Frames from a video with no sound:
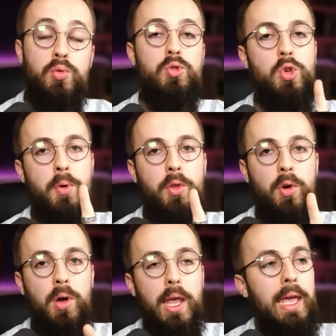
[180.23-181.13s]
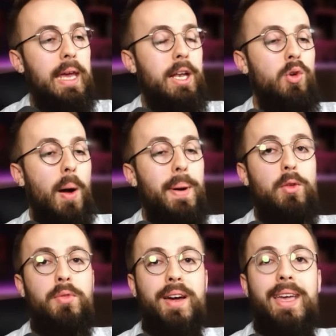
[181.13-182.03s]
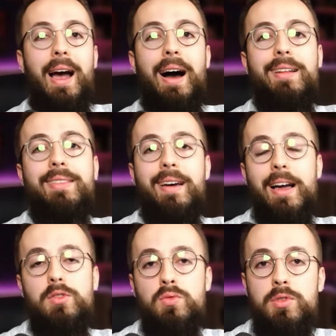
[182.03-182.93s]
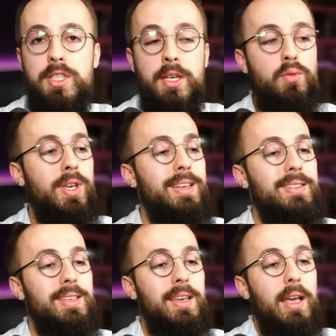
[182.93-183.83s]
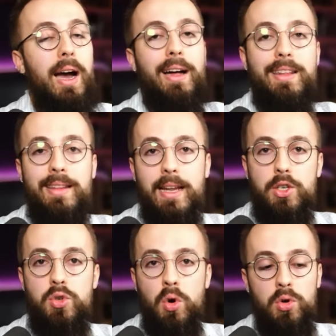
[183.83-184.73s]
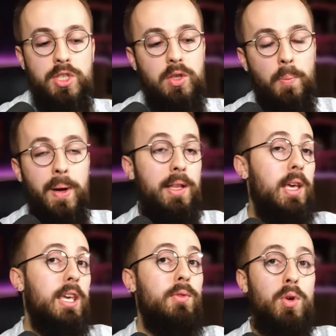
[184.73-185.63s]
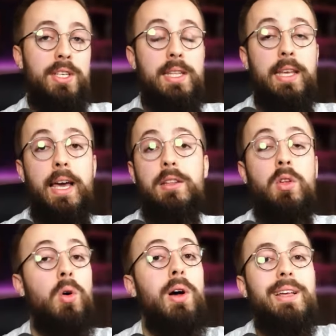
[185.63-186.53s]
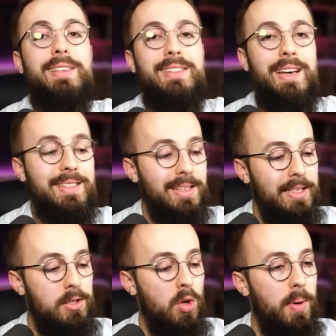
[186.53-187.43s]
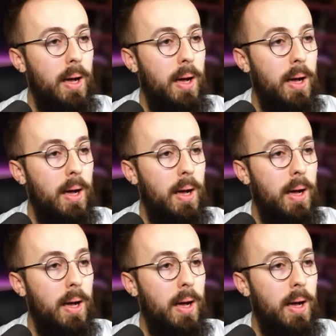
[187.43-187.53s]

Cependant, il n'y aura pas de vraie interaction du style vous cassez un étalage d'orange qui tombe par terre, qui font glisser des gardes. Non, ça, ça n'existe pas.